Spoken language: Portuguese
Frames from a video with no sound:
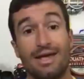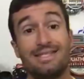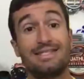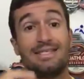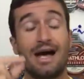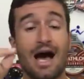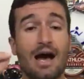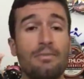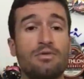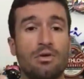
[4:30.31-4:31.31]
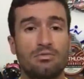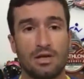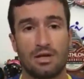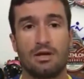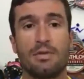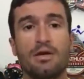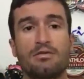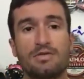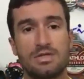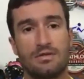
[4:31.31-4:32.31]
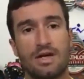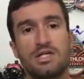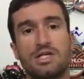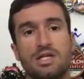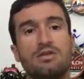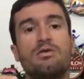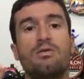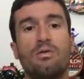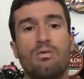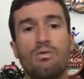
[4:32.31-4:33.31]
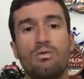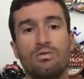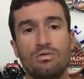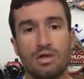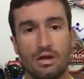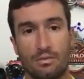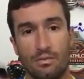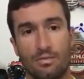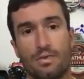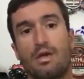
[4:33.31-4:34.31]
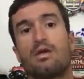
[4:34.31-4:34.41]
esse hábito ao treinamento, você vai adquirindo ao longo do tempo.